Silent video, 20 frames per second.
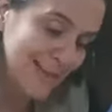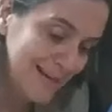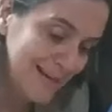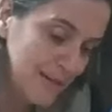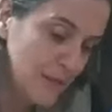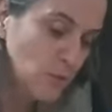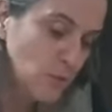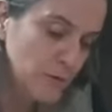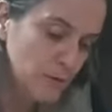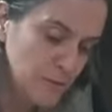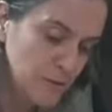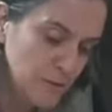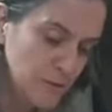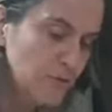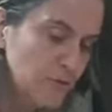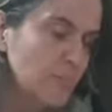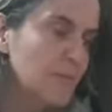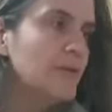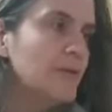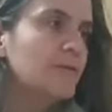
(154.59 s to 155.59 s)
de las últimas
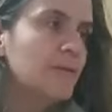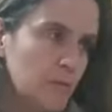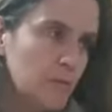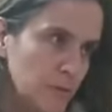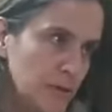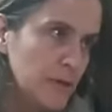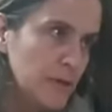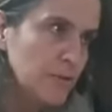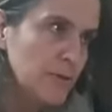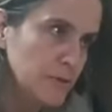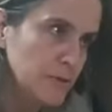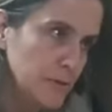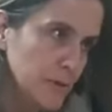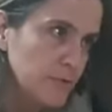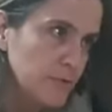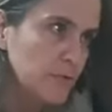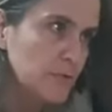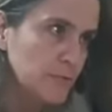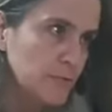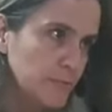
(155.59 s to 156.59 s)
dos semanas, 54
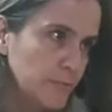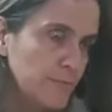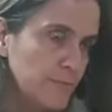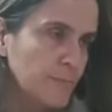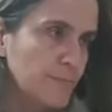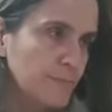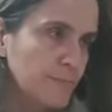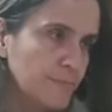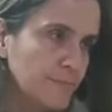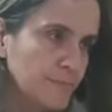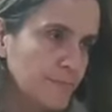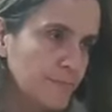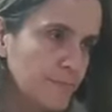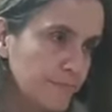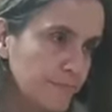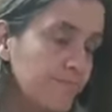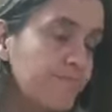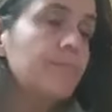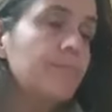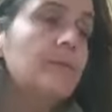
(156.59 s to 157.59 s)
casos. alto
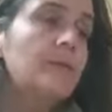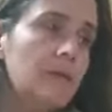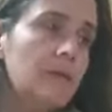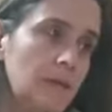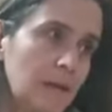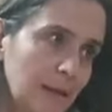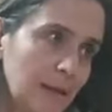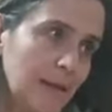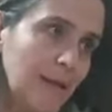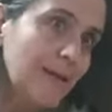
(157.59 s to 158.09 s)
el nivel.